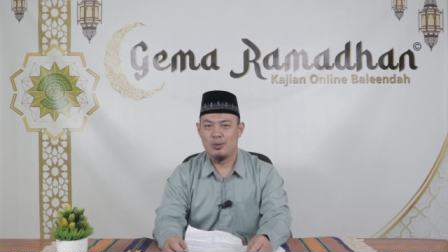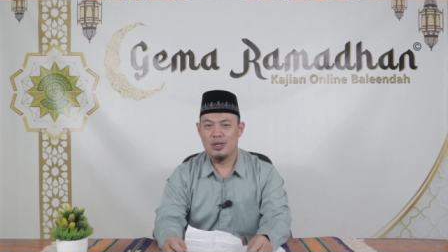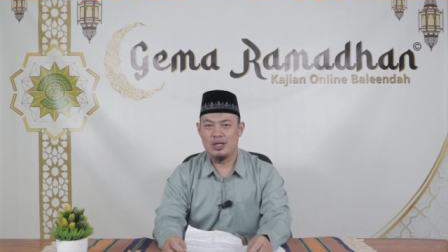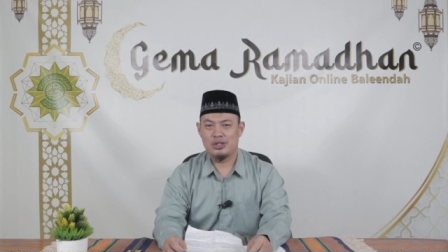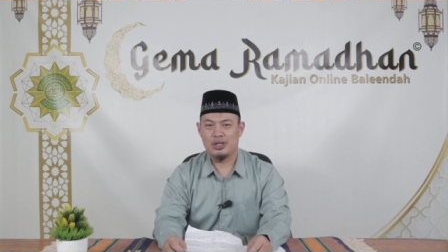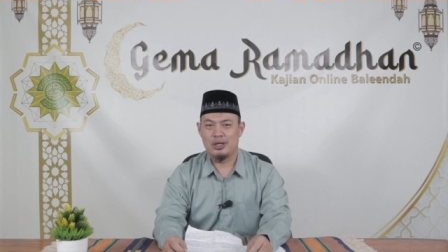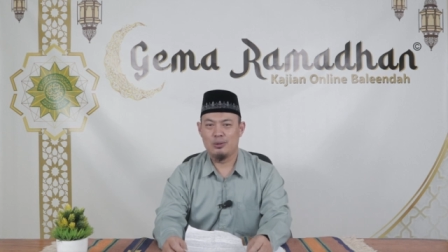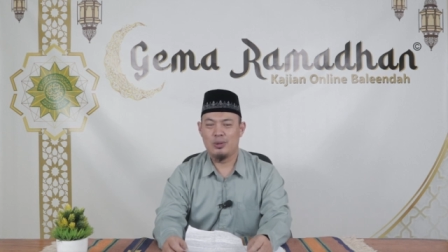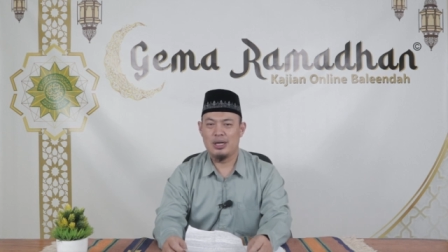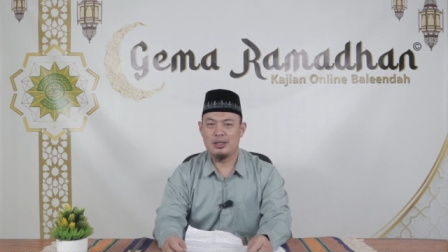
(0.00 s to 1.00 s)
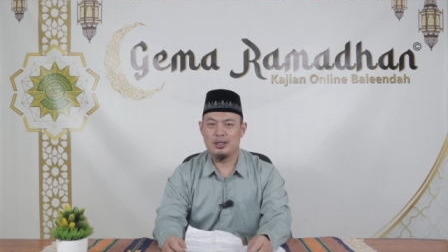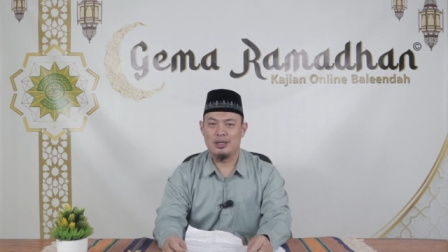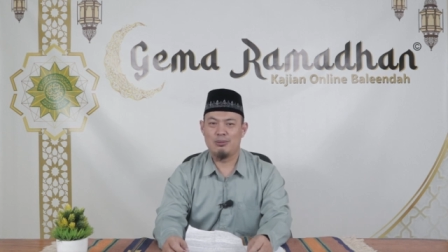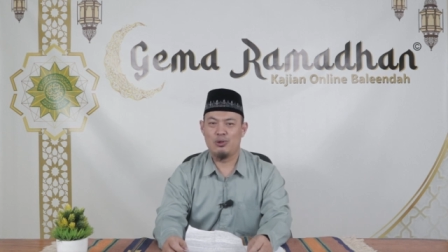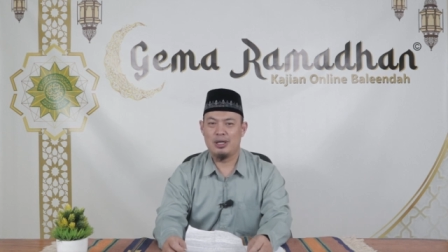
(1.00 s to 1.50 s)
واشهد ان
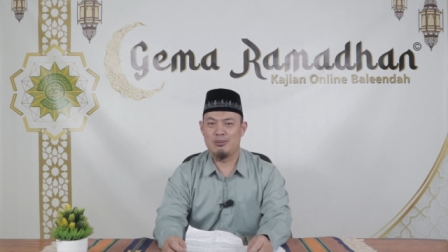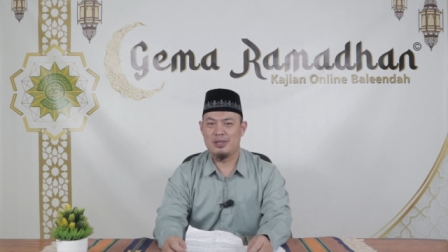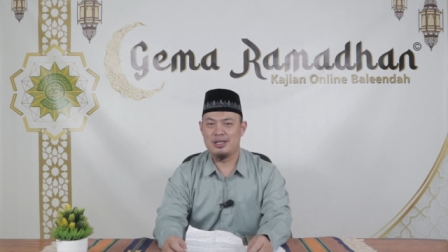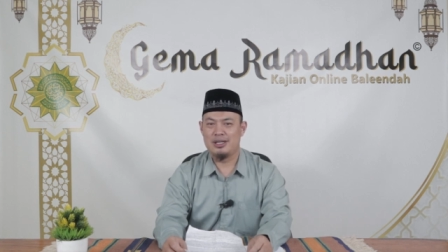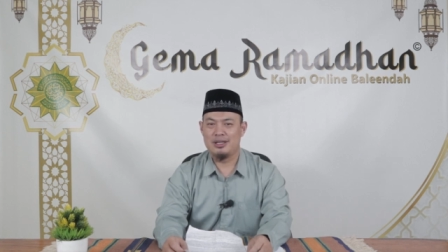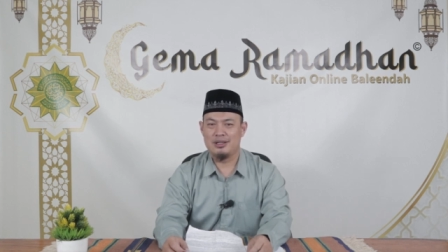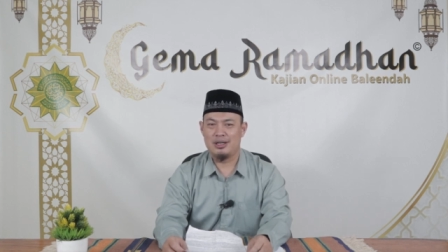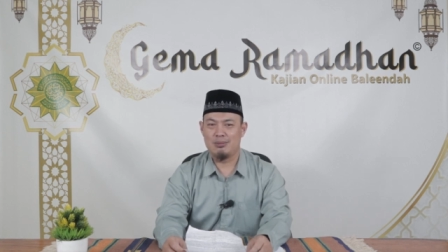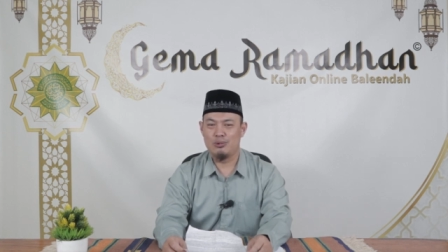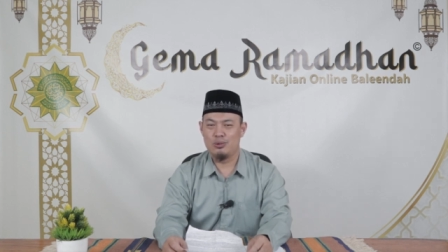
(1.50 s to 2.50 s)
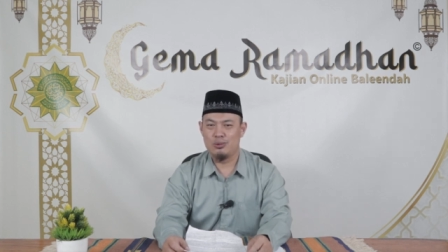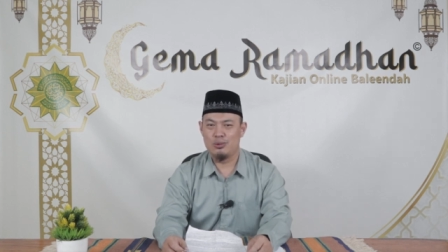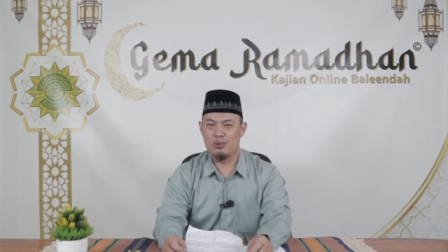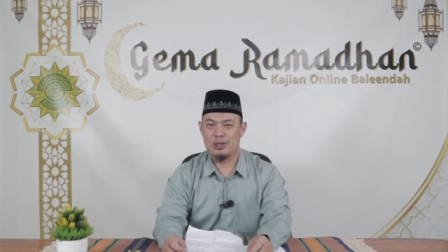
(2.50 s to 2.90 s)
محمدا عبده